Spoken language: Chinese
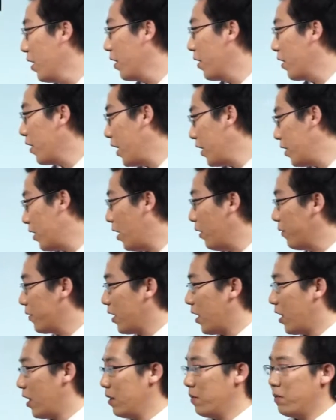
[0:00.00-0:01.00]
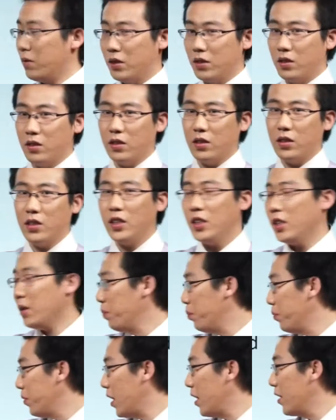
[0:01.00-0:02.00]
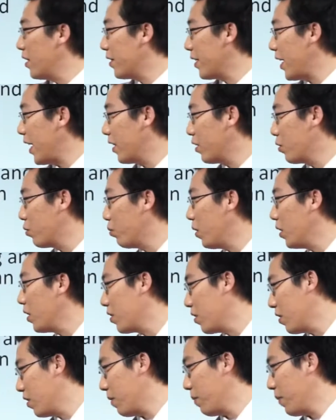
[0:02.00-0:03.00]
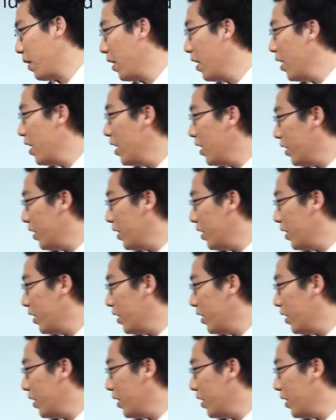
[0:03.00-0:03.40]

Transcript: that of the honey bee。你第一不知道这 that 说的是什么？